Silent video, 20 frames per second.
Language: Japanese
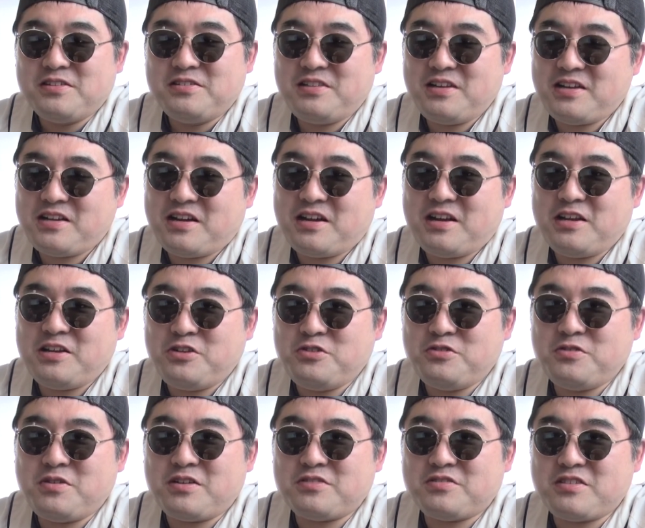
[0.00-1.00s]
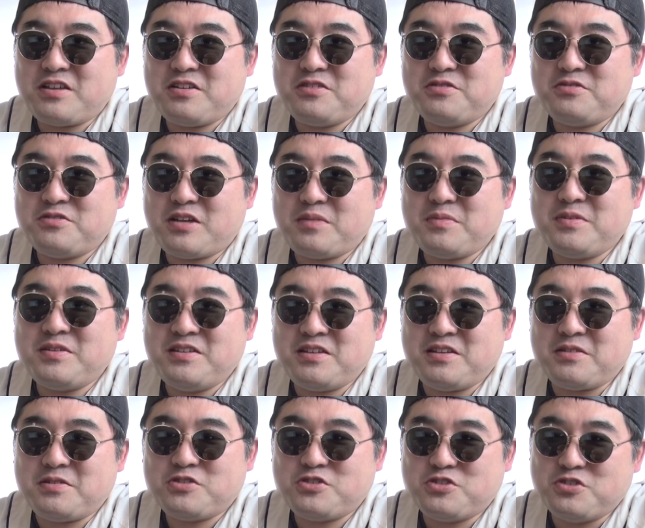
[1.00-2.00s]
だからリニューアルされるたび
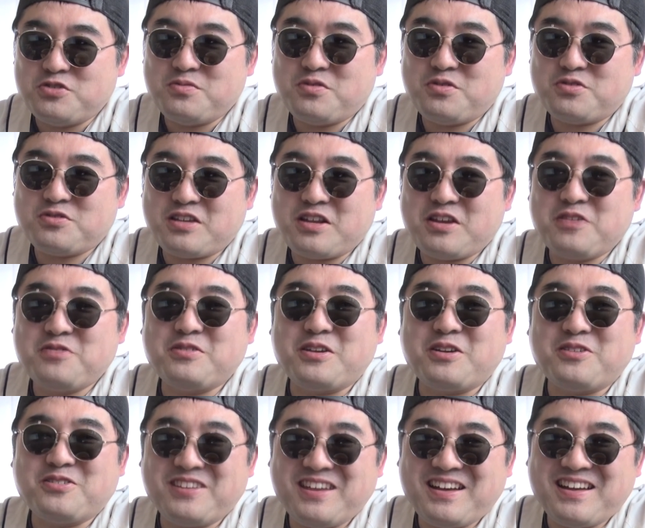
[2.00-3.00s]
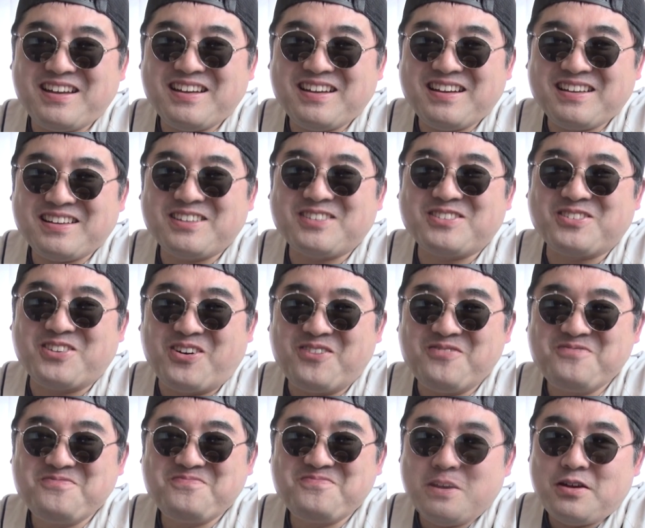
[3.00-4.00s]
に注目されるんだろうな、きっと。
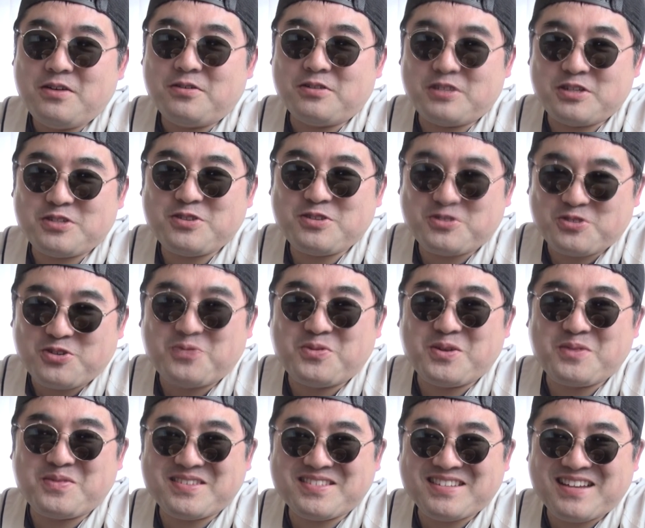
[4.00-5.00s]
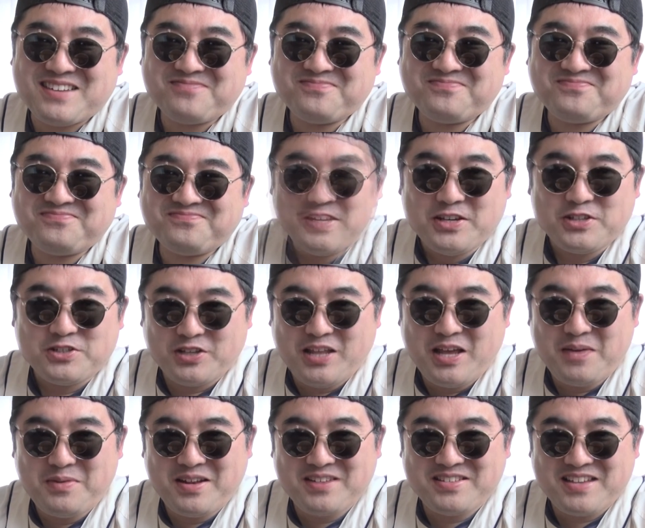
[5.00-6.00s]
私はそう思いました。それ
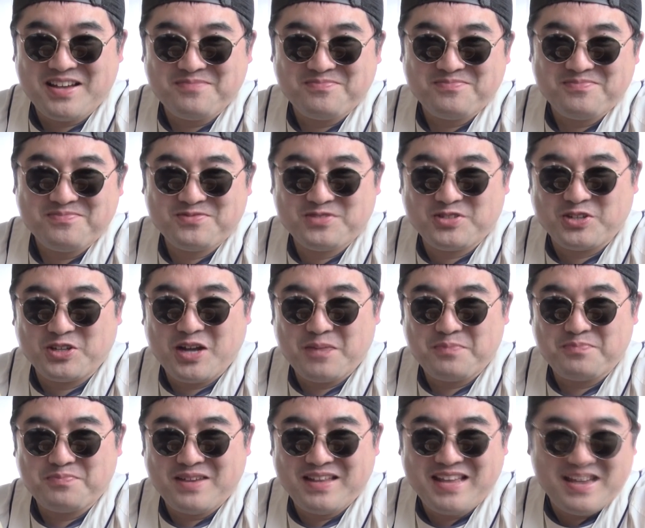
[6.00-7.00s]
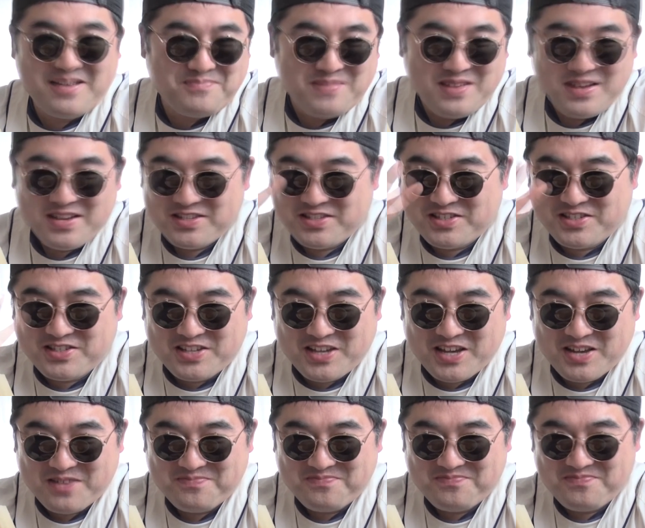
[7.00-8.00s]
では皆さん、次のアップまで、See
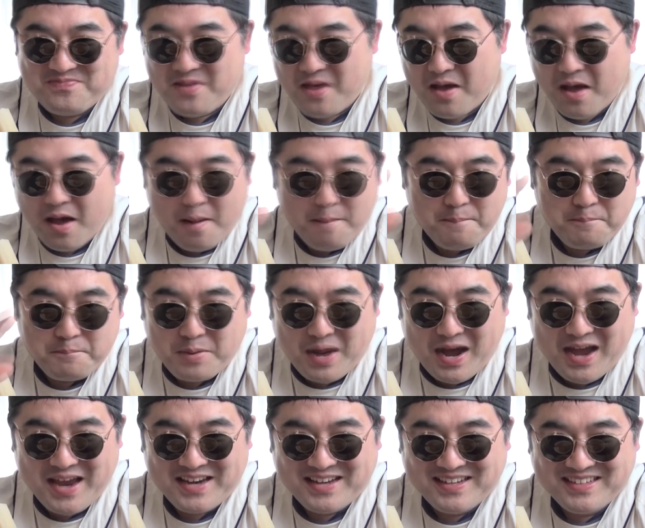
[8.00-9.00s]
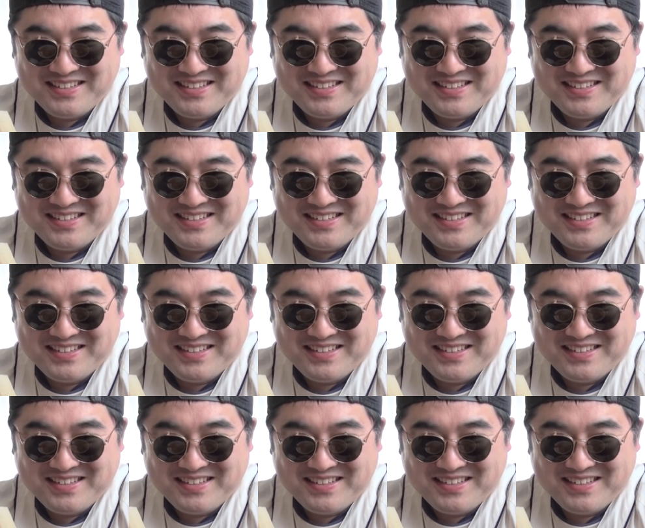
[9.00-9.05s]
ya! Bye!